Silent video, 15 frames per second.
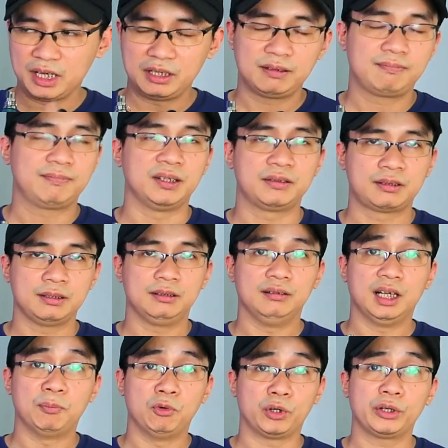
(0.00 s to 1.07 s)
đây thực
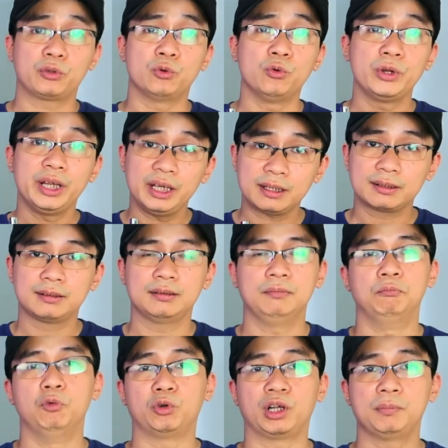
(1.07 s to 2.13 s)
sự là một cái cú hít,
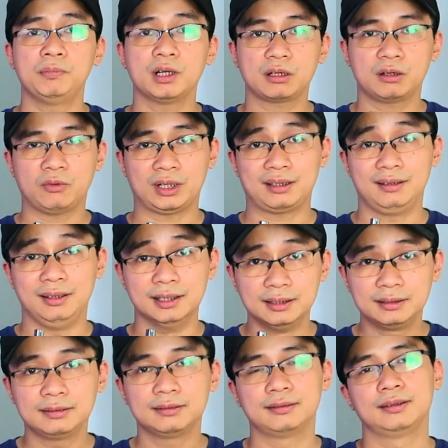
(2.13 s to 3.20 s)
một cái bước ngoặt
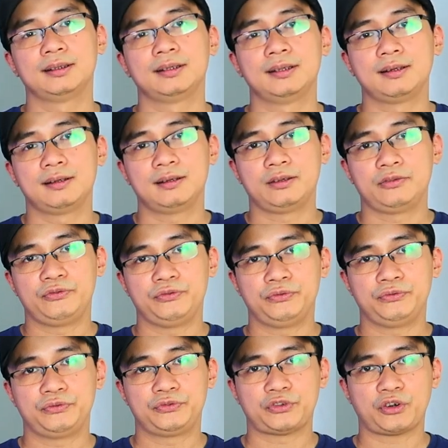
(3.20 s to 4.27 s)
lớn
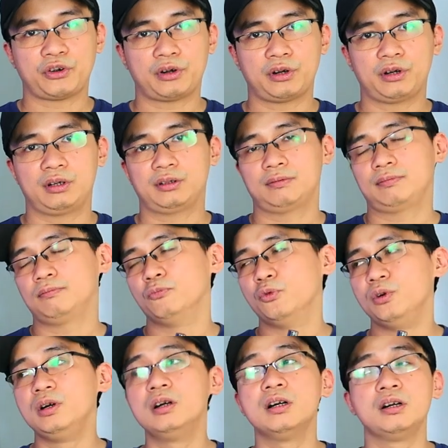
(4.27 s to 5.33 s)
cho
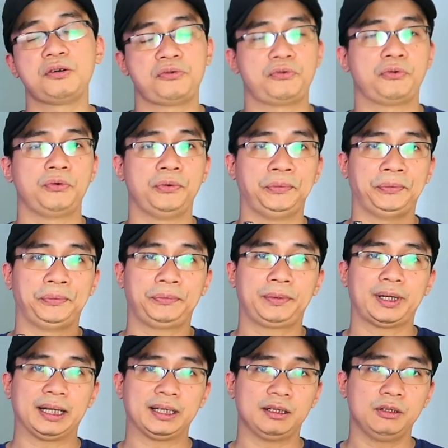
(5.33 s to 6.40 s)
mùa hương
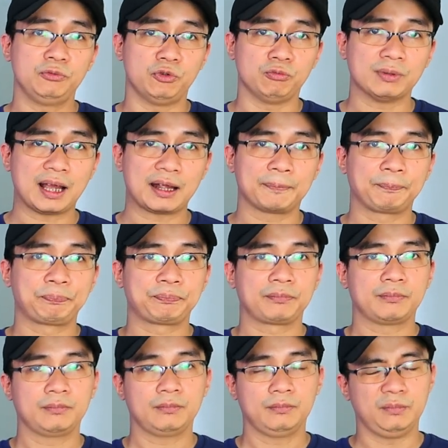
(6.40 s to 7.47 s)
cánh đàn ông chúng ta
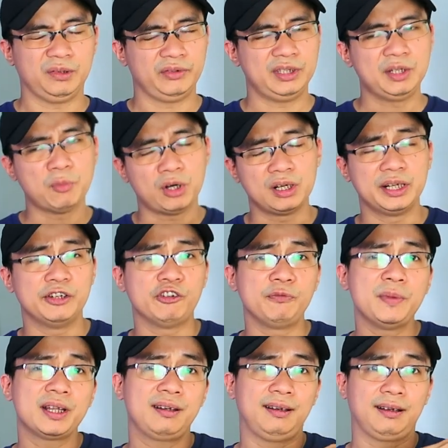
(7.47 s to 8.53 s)
bởi vì như mọi người
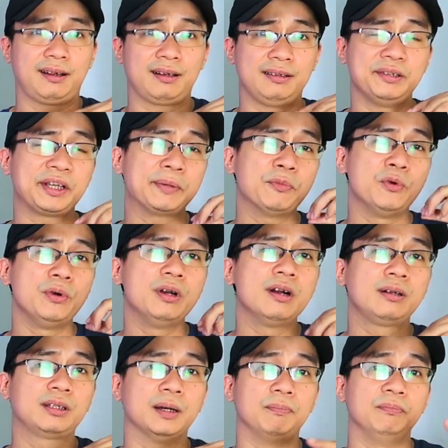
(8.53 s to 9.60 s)
đều đã biết là những cái
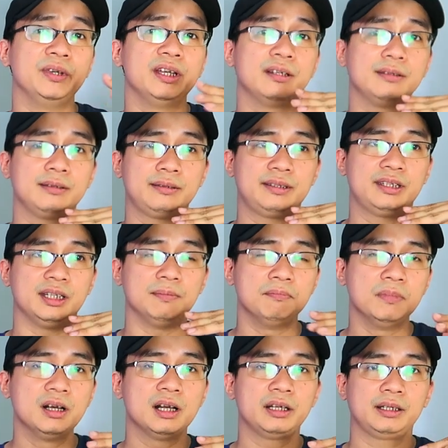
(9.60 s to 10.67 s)
mùi hương thập niên
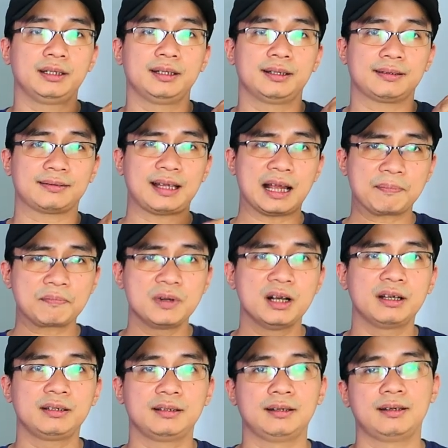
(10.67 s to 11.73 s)
90,
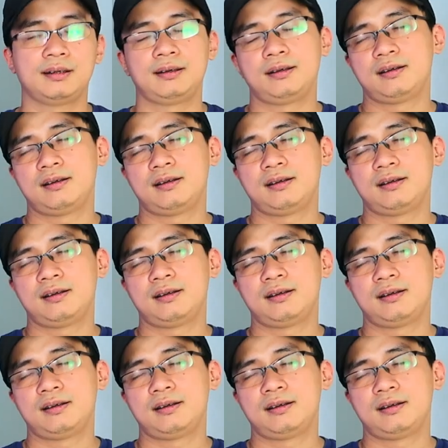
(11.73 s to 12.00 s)
80